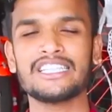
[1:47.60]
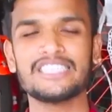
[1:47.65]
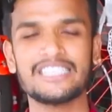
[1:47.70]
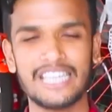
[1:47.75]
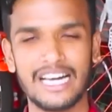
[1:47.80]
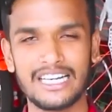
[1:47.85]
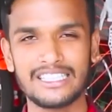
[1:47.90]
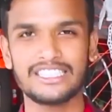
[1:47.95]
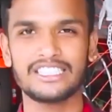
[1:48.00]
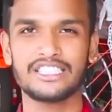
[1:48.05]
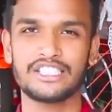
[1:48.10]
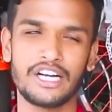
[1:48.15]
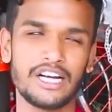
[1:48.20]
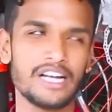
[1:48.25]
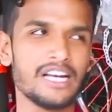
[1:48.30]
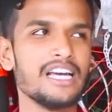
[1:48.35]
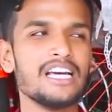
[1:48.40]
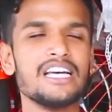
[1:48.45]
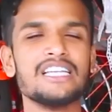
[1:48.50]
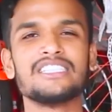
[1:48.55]
একটা সাজেস্ট
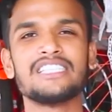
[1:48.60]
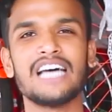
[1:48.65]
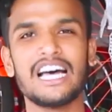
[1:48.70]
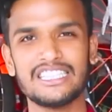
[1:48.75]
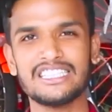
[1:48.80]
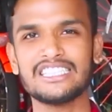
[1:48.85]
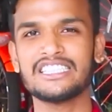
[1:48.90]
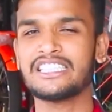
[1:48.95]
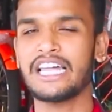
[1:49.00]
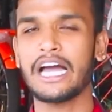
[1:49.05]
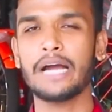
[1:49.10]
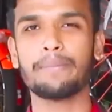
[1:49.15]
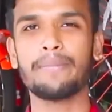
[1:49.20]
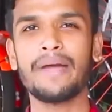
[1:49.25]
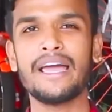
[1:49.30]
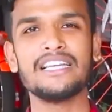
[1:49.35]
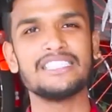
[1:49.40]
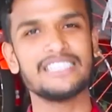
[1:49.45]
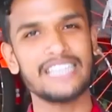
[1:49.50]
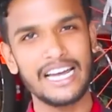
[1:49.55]
সাজেস্ট
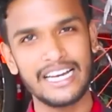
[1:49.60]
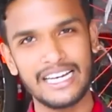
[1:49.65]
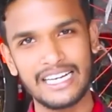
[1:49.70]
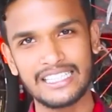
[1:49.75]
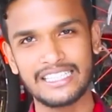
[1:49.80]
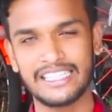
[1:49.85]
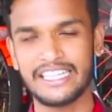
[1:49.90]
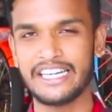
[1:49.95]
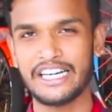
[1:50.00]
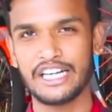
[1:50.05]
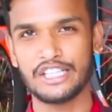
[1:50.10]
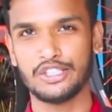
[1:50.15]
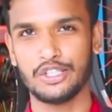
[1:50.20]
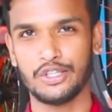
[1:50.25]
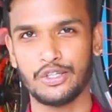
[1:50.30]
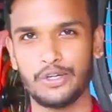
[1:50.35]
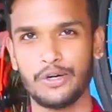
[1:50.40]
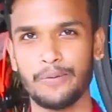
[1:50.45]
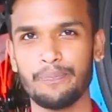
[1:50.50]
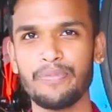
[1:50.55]
থাকবে এই সাইকেলটি কেনার
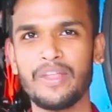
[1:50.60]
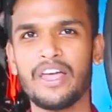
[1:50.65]
জন্য